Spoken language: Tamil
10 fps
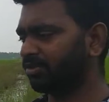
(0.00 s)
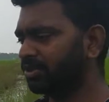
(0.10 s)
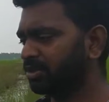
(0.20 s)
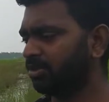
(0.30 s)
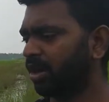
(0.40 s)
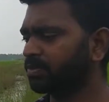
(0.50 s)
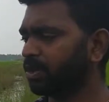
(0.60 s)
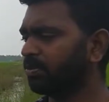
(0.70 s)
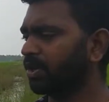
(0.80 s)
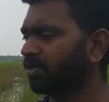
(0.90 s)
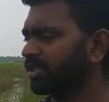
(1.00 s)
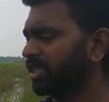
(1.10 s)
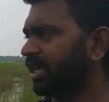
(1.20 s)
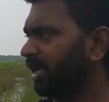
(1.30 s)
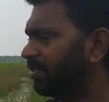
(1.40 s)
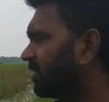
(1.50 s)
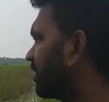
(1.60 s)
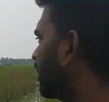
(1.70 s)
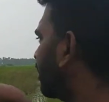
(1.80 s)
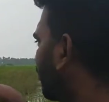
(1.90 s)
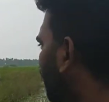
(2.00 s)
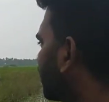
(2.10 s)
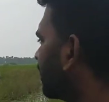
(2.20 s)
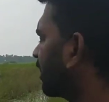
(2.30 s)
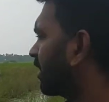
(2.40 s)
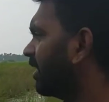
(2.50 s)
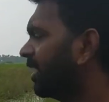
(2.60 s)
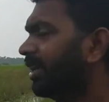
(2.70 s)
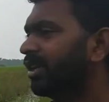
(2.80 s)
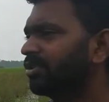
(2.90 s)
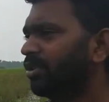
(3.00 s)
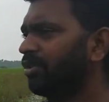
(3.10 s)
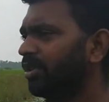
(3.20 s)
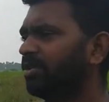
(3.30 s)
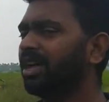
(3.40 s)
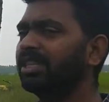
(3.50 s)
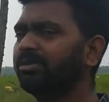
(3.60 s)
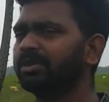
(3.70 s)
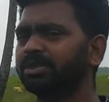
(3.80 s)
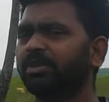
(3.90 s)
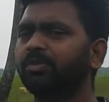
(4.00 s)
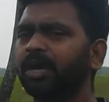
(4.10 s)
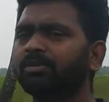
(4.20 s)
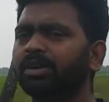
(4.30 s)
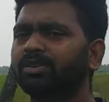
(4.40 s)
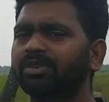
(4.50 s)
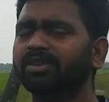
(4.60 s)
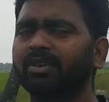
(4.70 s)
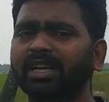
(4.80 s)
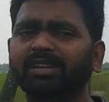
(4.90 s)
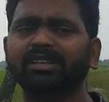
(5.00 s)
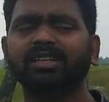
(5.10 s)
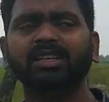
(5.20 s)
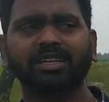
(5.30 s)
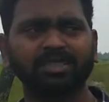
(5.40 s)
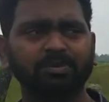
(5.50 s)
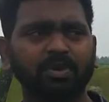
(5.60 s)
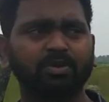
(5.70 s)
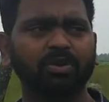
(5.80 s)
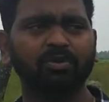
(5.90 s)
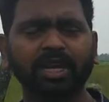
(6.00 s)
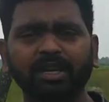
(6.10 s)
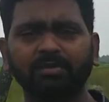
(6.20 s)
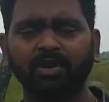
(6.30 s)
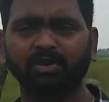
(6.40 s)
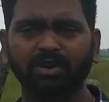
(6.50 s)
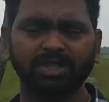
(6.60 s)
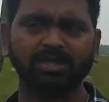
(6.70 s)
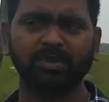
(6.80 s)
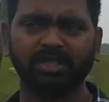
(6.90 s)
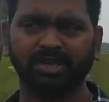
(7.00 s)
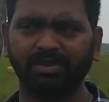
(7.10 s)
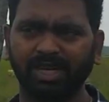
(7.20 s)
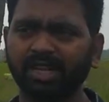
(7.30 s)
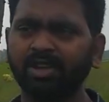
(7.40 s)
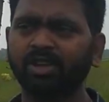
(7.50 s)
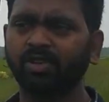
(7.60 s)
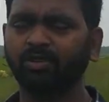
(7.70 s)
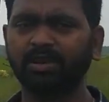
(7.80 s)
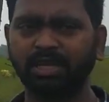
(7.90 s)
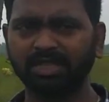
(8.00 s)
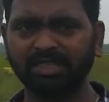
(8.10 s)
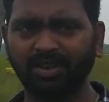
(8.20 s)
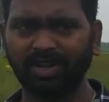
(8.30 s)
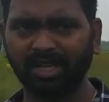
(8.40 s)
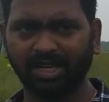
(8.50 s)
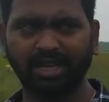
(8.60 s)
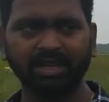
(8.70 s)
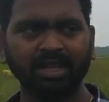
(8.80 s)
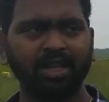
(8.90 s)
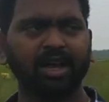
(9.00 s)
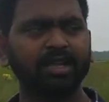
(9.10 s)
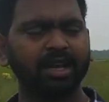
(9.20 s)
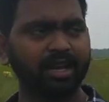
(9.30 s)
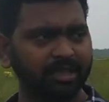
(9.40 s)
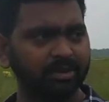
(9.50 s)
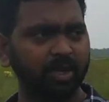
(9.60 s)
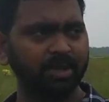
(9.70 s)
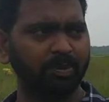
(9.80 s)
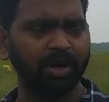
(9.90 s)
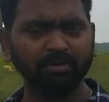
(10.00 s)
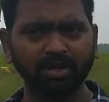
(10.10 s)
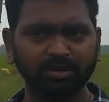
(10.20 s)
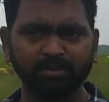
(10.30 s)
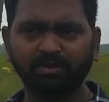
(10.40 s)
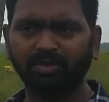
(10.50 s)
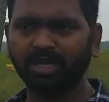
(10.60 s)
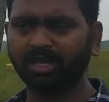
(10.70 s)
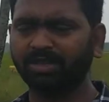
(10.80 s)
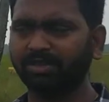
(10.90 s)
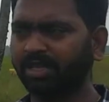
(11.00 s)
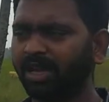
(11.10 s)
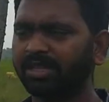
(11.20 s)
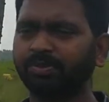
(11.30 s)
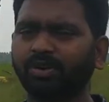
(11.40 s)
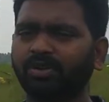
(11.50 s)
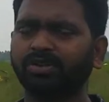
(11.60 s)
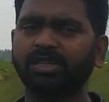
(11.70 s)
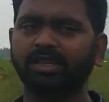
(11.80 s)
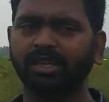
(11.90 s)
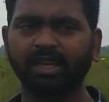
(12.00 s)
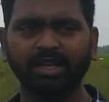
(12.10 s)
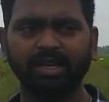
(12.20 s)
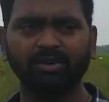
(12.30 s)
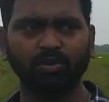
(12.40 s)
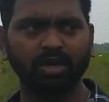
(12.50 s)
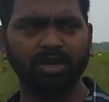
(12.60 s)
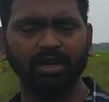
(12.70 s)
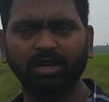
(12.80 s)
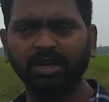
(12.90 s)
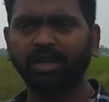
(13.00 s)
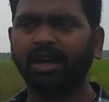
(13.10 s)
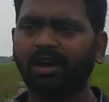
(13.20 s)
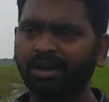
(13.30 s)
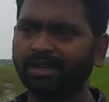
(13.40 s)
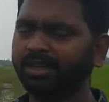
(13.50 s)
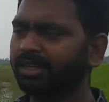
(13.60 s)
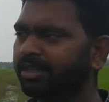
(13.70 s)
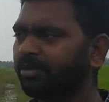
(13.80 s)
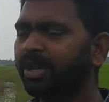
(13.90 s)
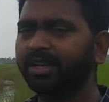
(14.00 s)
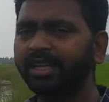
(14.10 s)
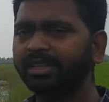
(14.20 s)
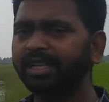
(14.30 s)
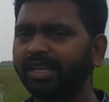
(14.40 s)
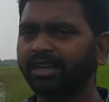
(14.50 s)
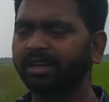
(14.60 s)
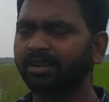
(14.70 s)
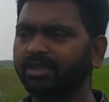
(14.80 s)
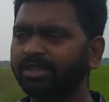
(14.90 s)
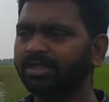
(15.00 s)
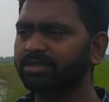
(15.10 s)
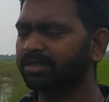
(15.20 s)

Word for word: கொஞ்சம் அப்சர்வ் பண்ணி வச்சுக்கிற கெப்பாசிட்டி இந்த மரத்துக்கு இருக்குது ஸோ நம்ம அதிகபட்சமாக பனைமரம் வந்து வளர்க்குறதுக்கு கஷ்டப்படவோ மெயின்டைன் பண்ணவோ கஷ்டப்பட தேவையில்ல ரொம்ப ஈஸியாக வளர்க்கலாம் அதனால் இந்த மாதிரி பனைமரம் வளர்க்குறது அது போக வந்து ஏரி குளங்கள் ஆறு இந்த மாதிரி நீர்த்தேக்கங்களை வந்து